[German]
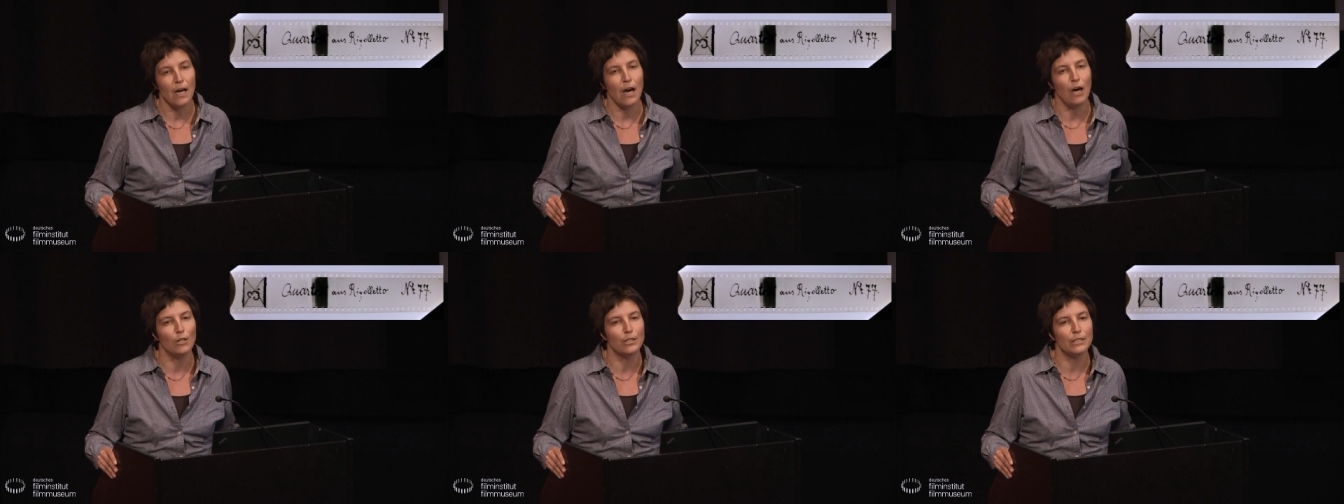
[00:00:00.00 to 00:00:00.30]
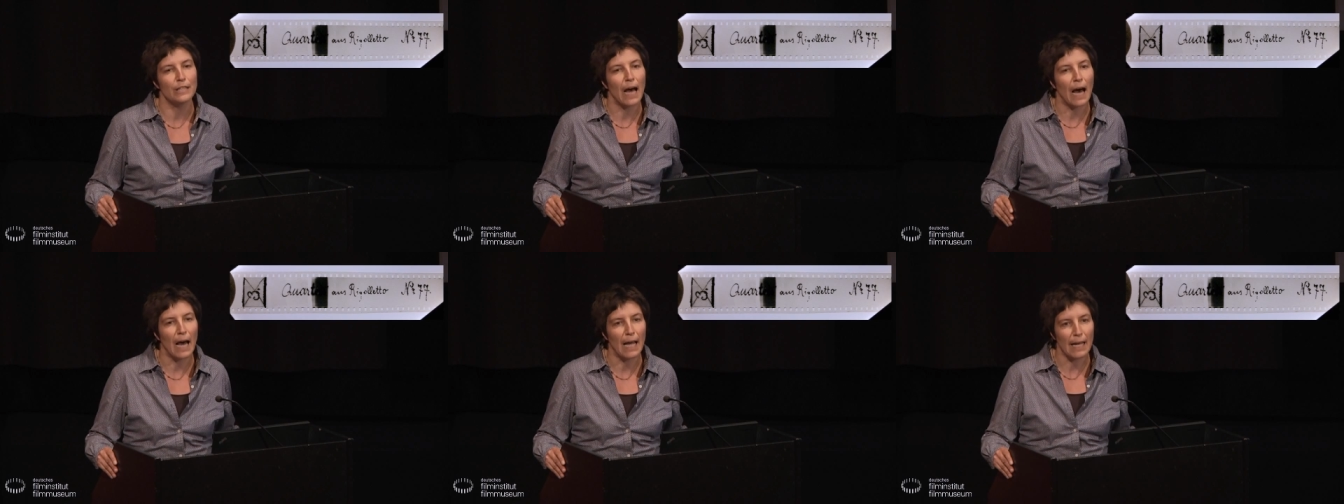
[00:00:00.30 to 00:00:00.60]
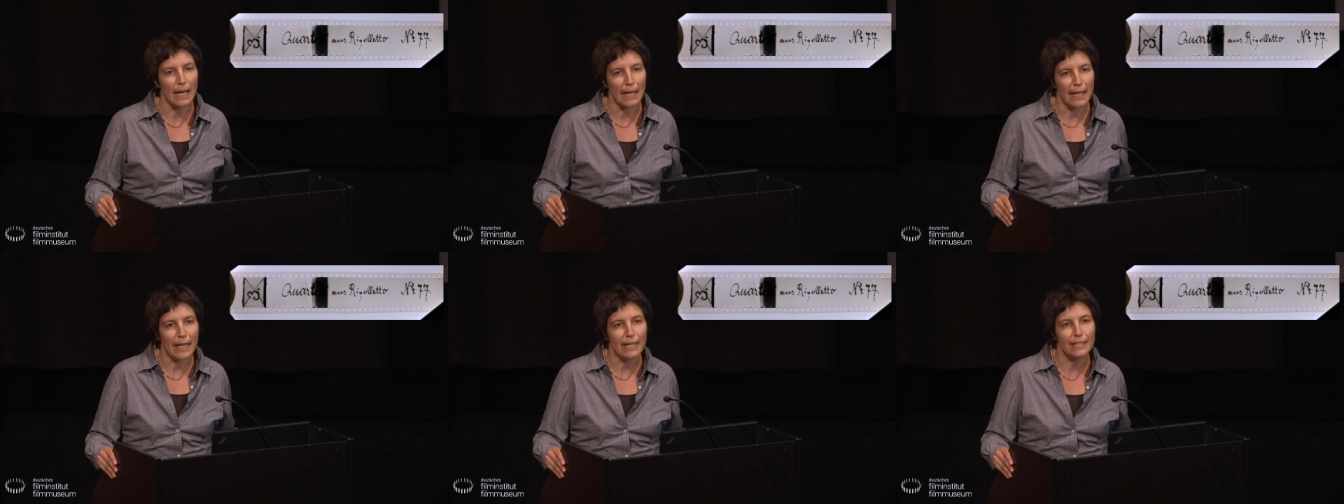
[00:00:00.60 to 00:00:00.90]
aus der
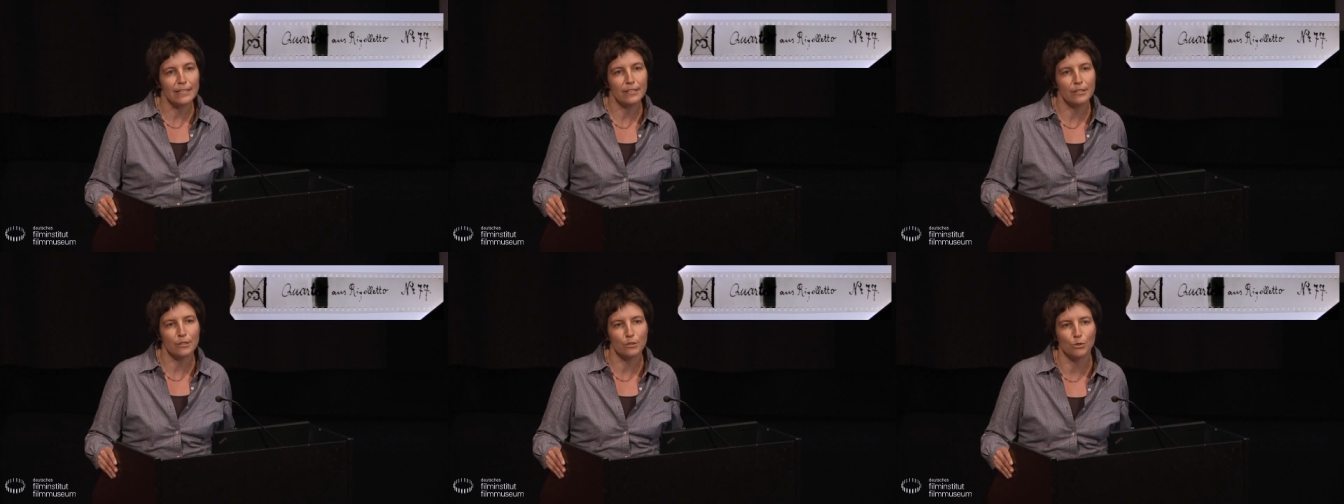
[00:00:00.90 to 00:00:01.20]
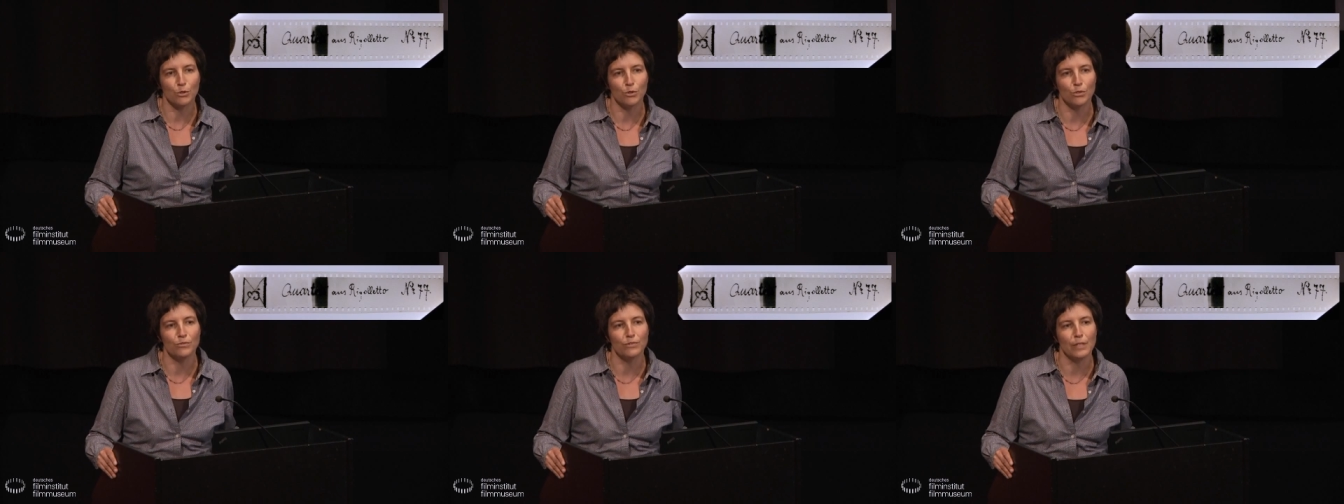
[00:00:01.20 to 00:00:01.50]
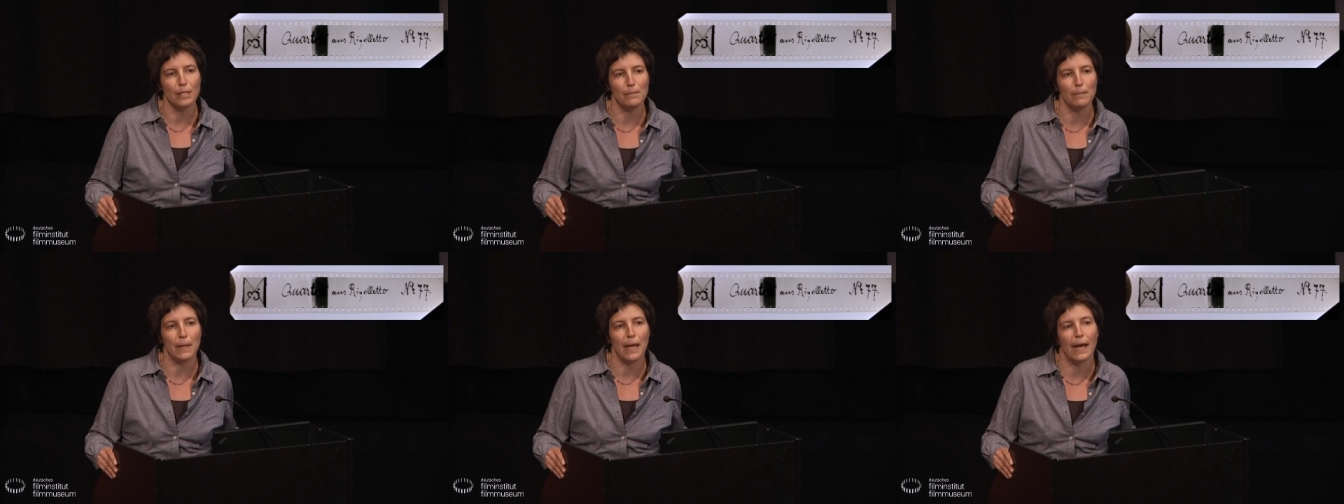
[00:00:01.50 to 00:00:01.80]
allerersten
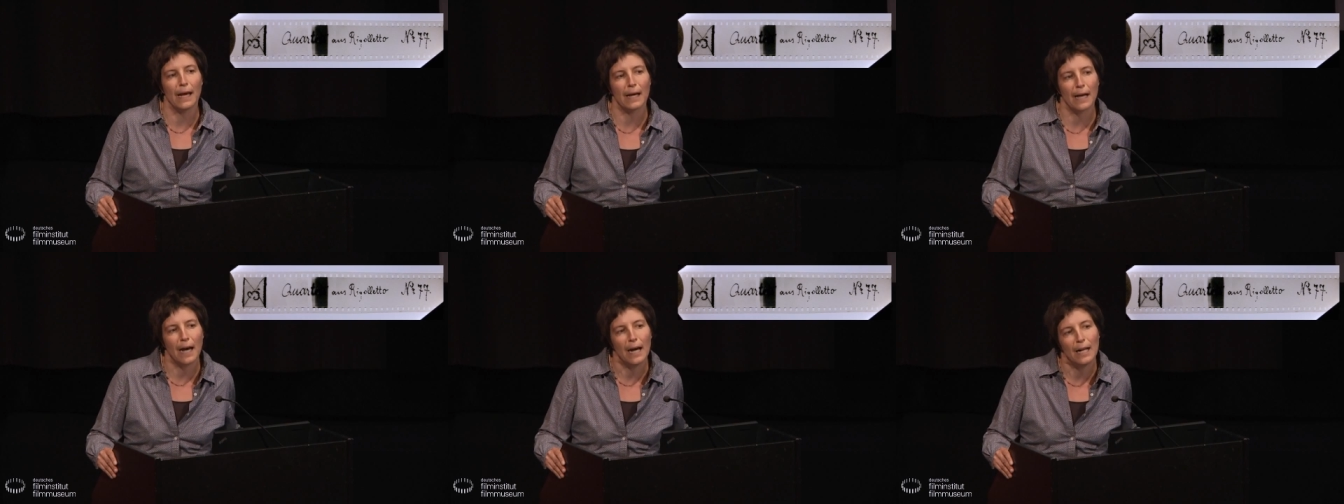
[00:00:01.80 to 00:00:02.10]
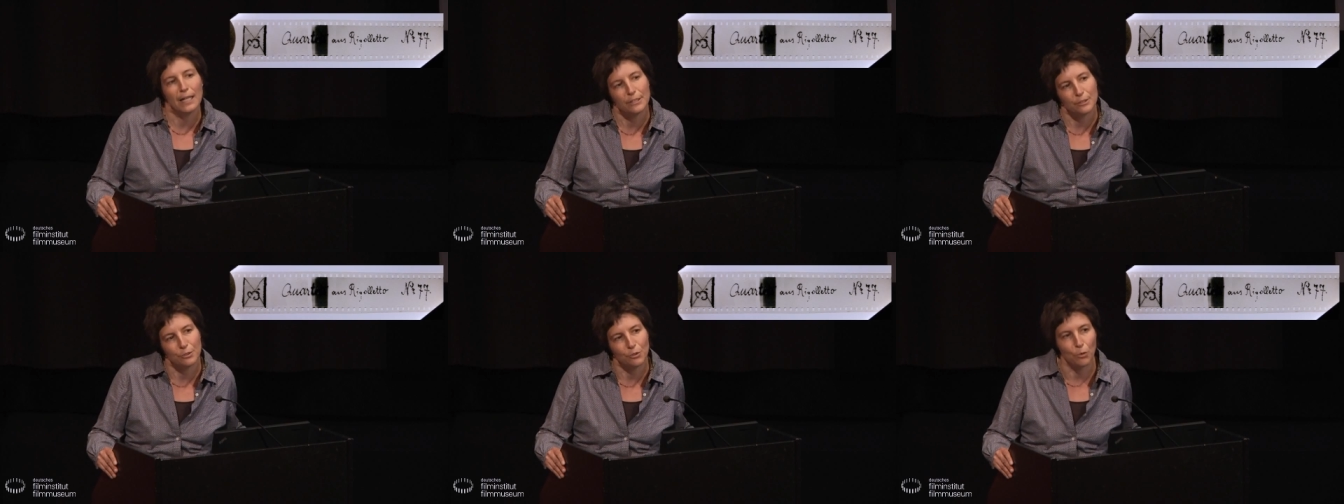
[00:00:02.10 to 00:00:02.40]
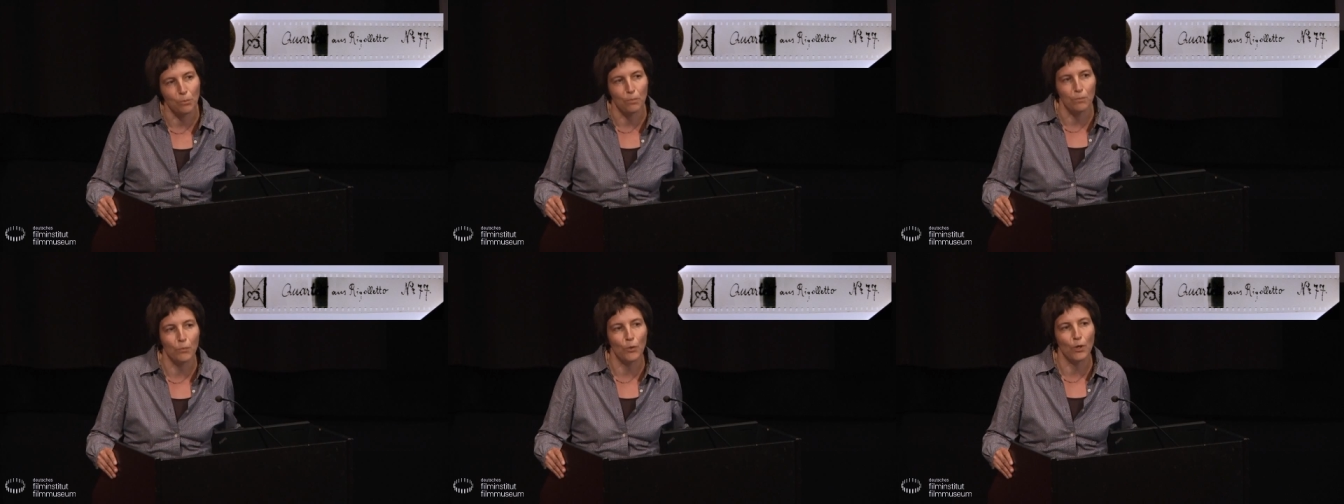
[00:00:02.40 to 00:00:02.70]
Tonfilmära, also
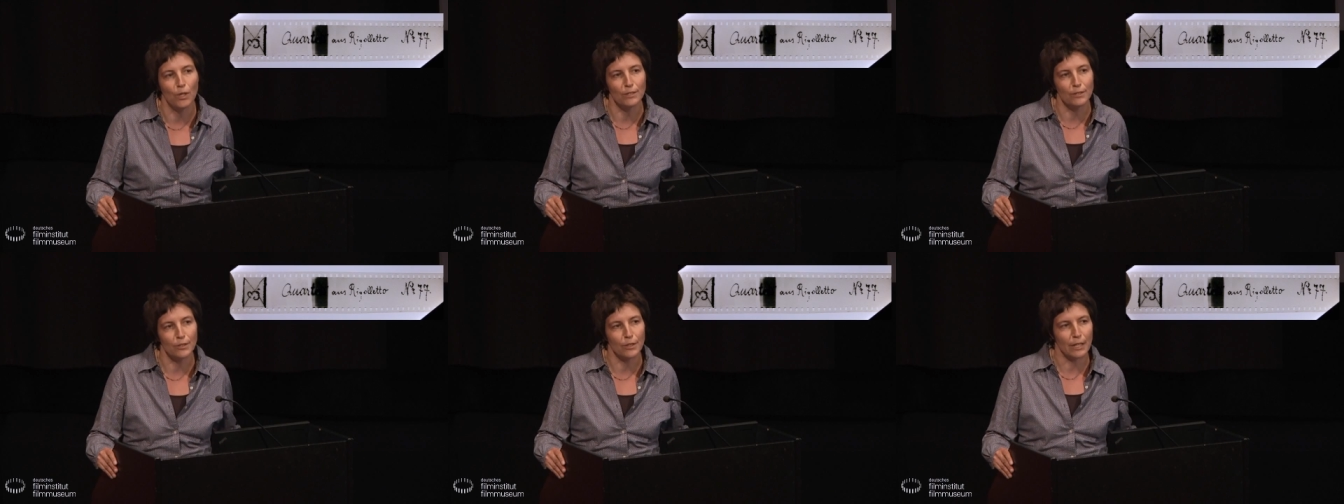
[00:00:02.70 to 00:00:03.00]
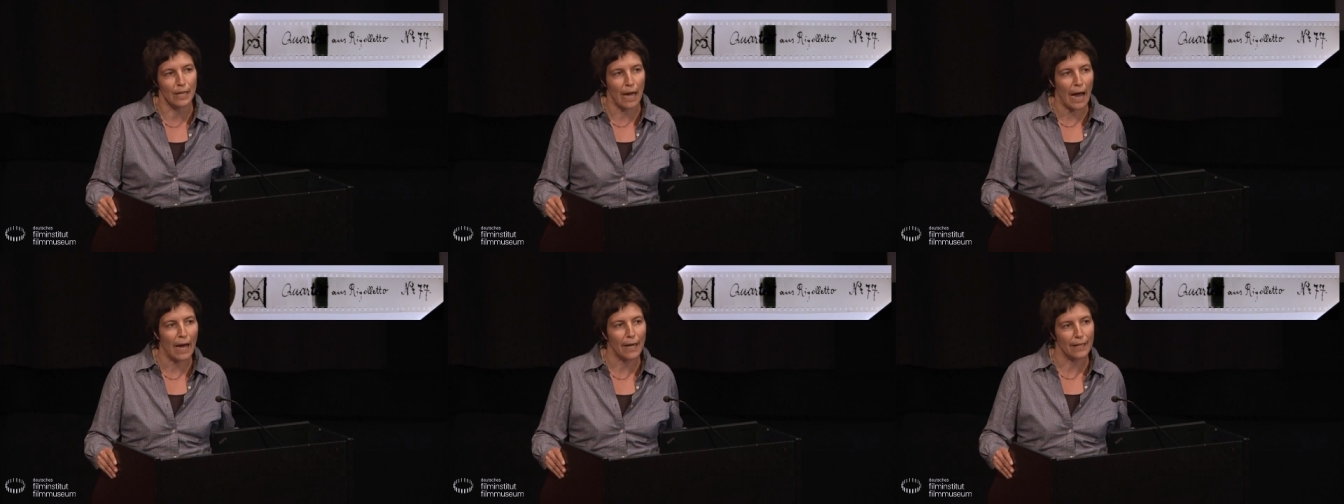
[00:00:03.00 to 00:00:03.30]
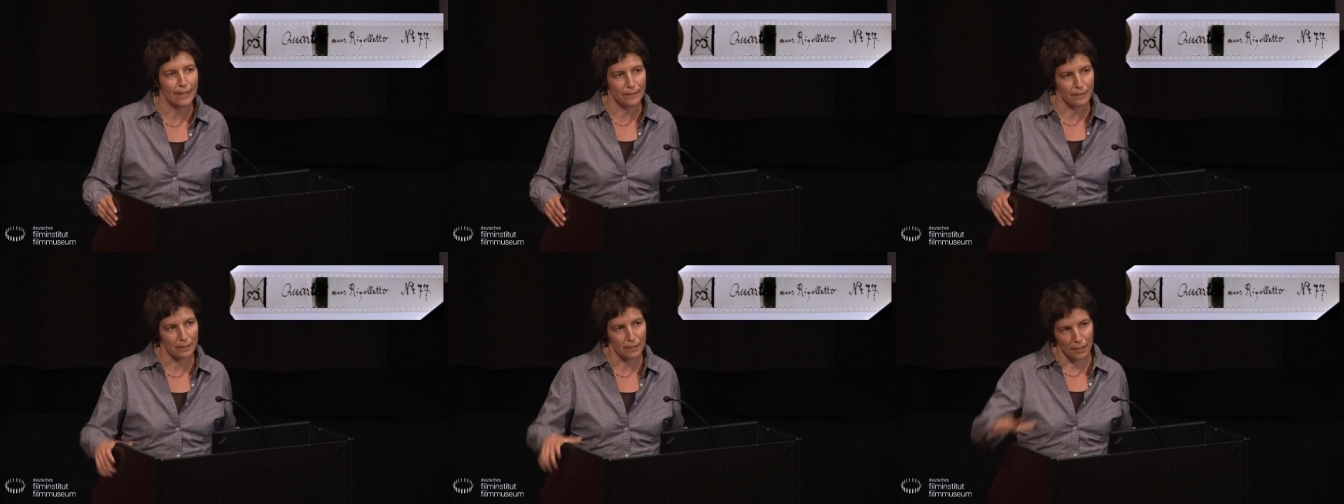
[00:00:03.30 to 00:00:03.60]
um
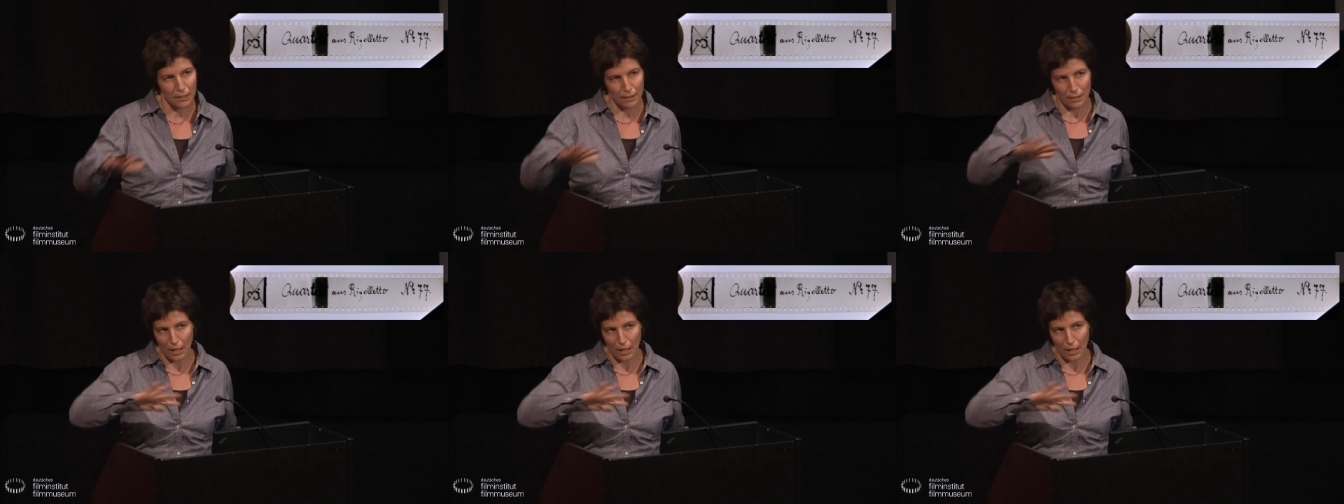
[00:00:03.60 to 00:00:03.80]
1908.